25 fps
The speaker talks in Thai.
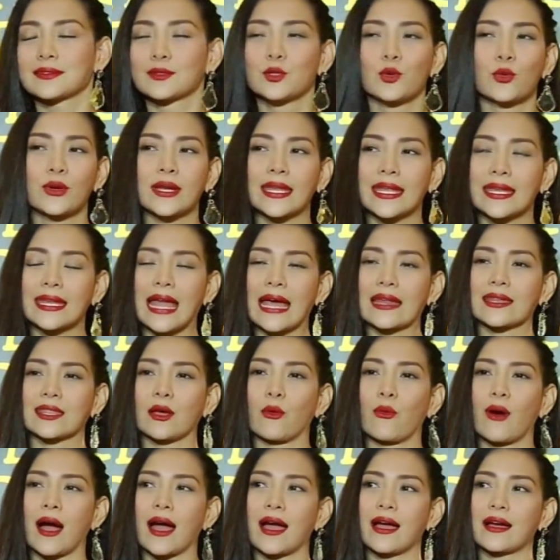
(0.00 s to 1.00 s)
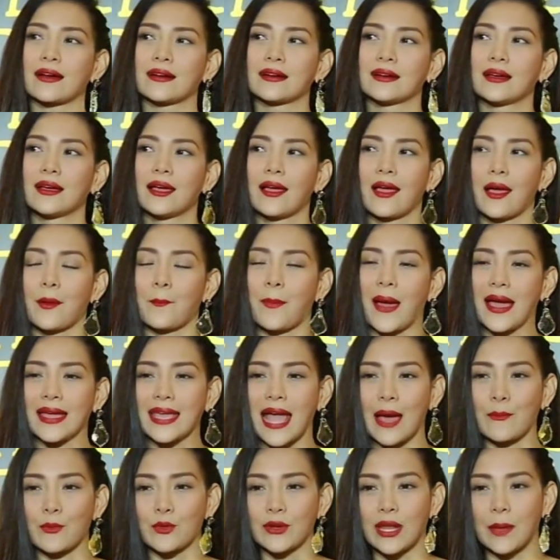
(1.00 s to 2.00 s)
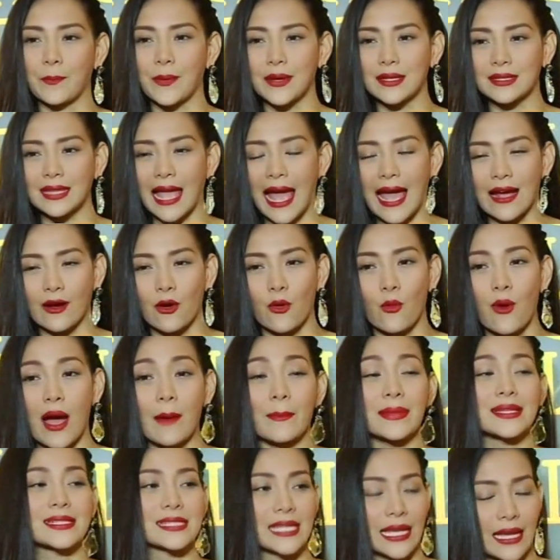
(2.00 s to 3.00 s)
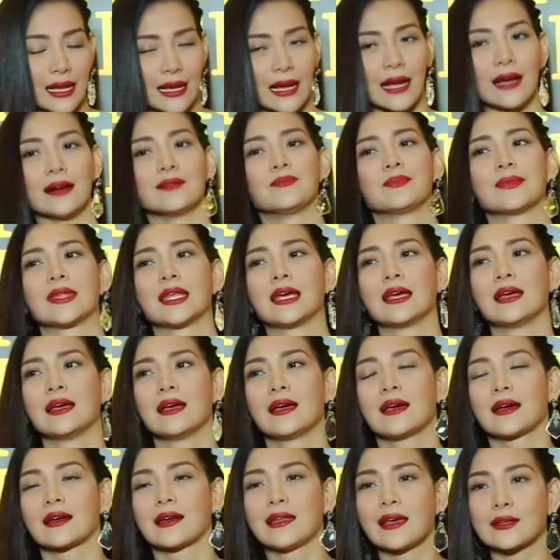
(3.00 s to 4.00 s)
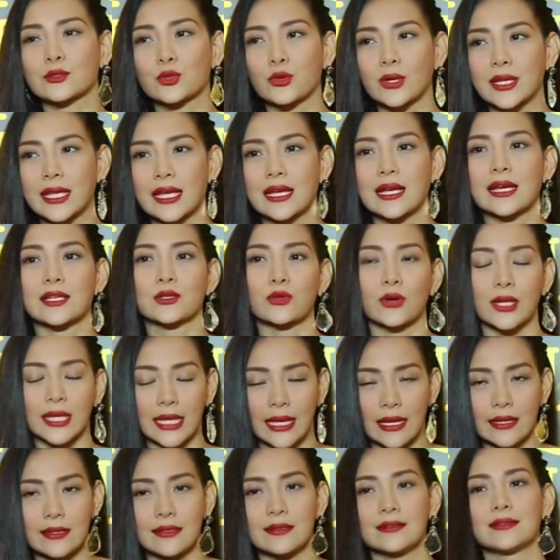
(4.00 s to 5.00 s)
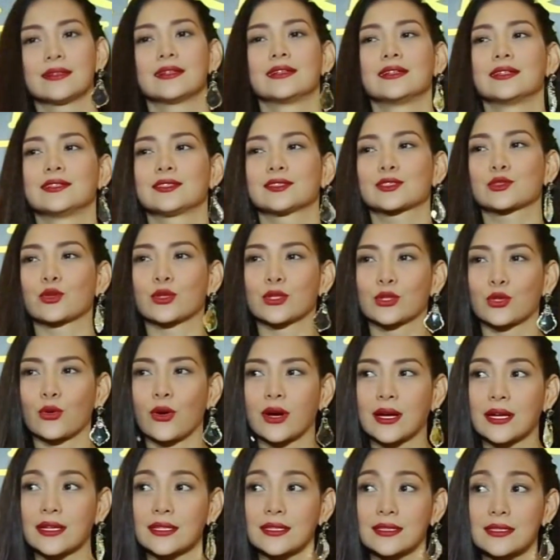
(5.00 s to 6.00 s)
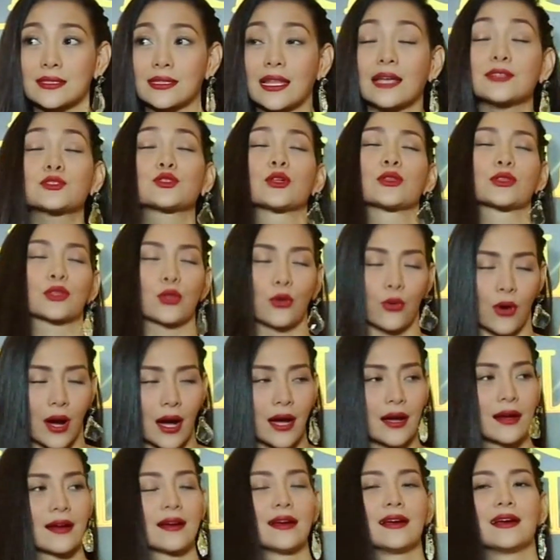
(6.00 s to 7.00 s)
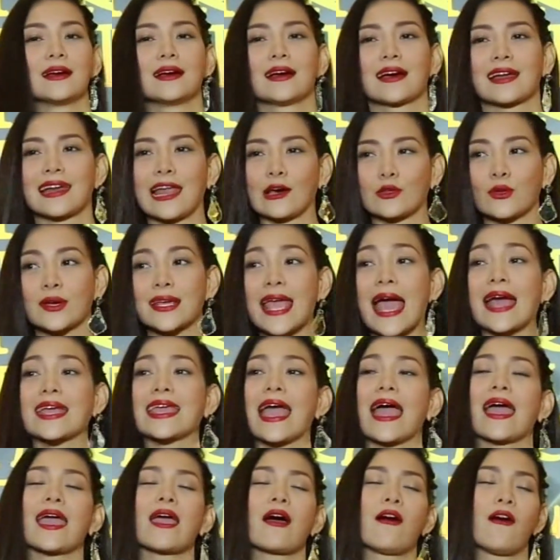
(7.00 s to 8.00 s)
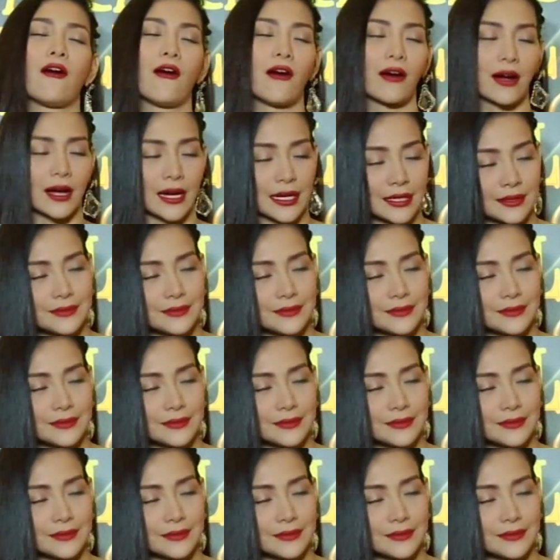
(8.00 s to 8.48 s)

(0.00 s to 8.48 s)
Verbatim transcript: นู่นนี่นั่นแต่ว่าพยายามอยู่ในพื้นฐานของความเป็นจริงอะเรื่องธุรกิจคือธุรกิจส่วนตัวคือเรื่องส่วนตัว เราต้องแยกแยะให้ออกไ